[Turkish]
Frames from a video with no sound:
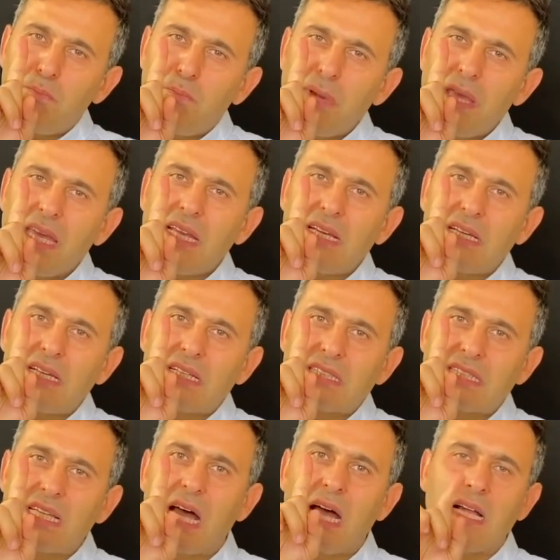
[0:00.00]
bir
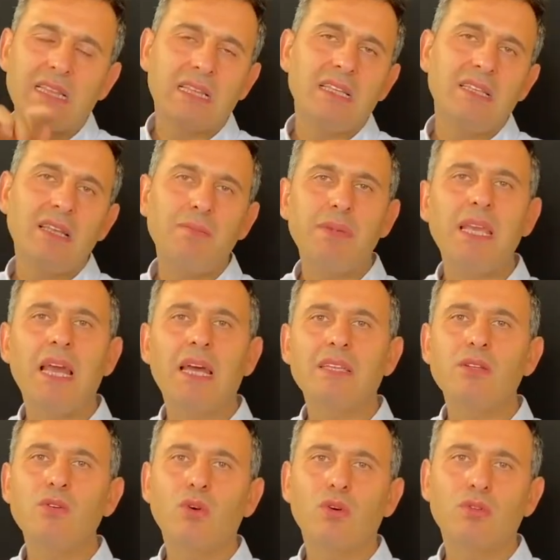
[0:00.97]
saatliğine bir
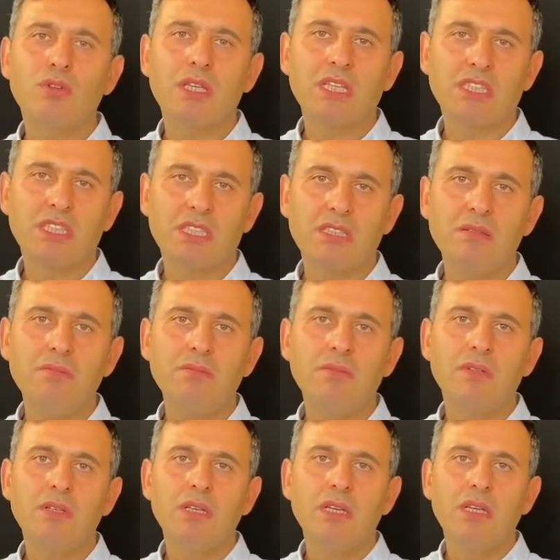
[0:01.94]
yerde yokluk
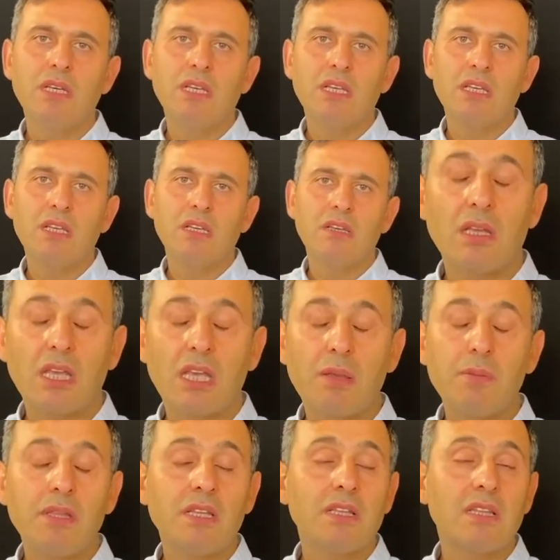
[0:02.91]
yaşadım.
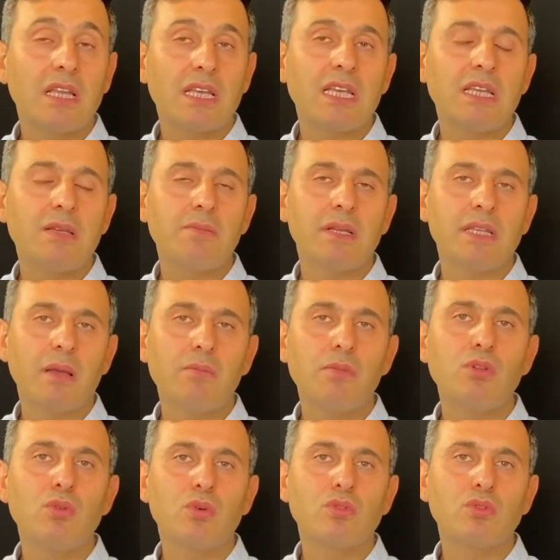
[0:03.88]
2000 yılına girmeden
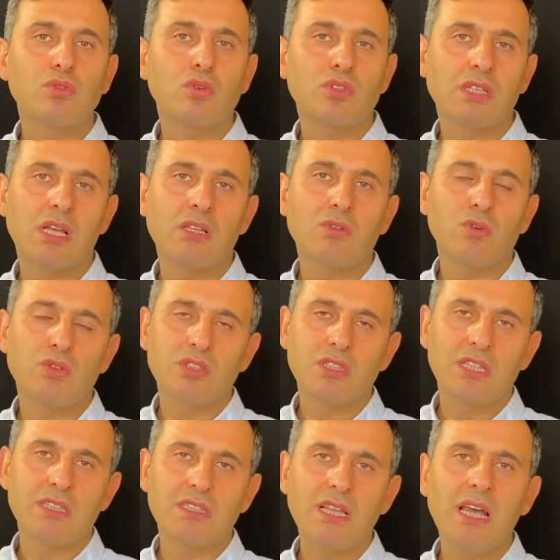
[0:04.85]
1999
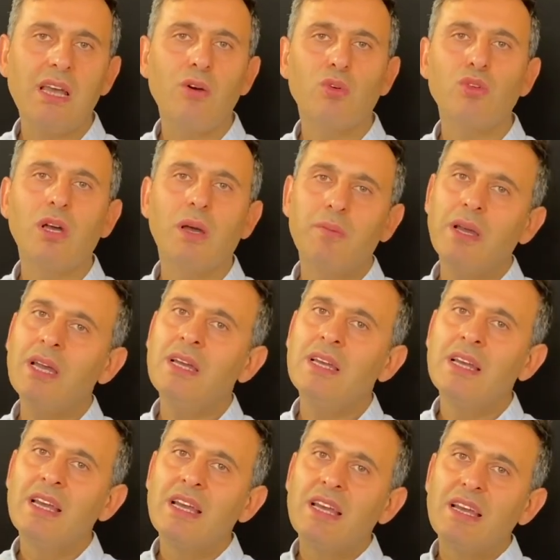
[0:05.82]
yılında onu ama
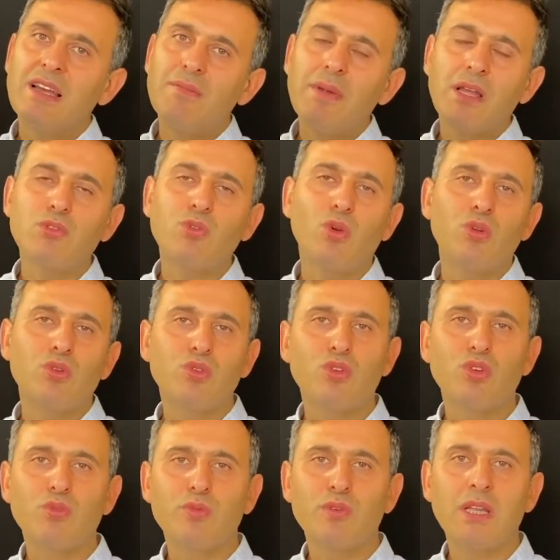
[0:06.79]
mentorluk
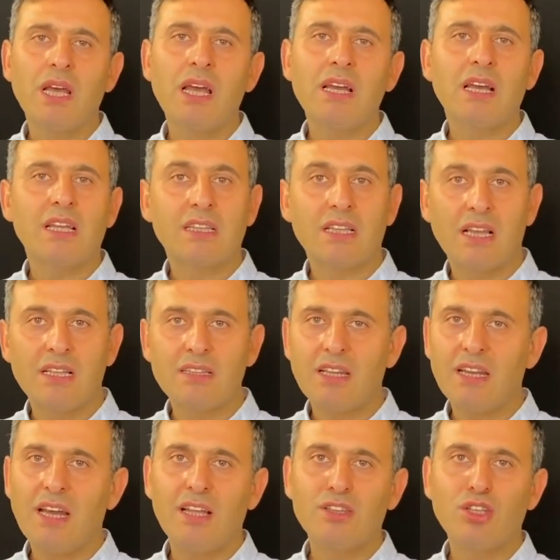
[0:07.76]
grubuna
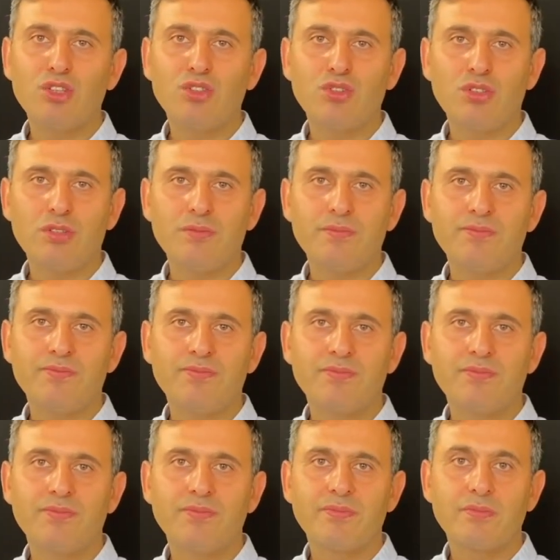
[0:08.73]
katılanlara anlatıyorum.
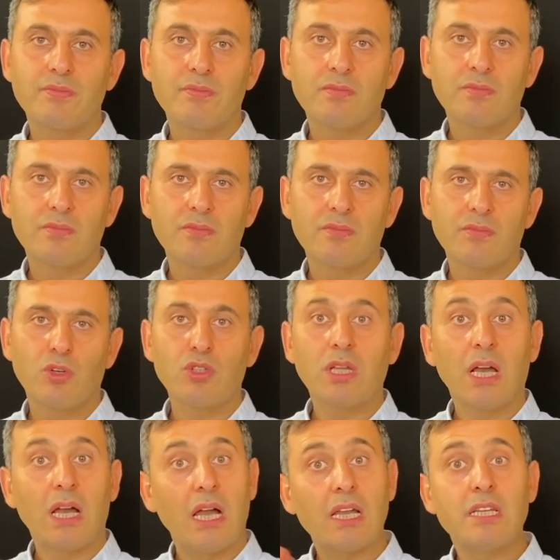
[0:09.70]
O
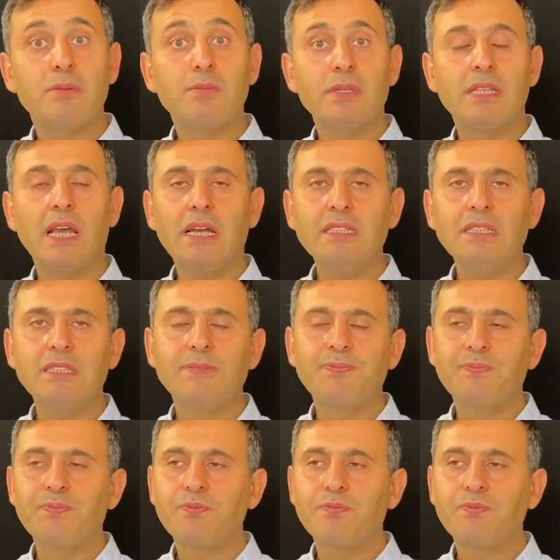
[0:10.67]
da ayrı bir ders.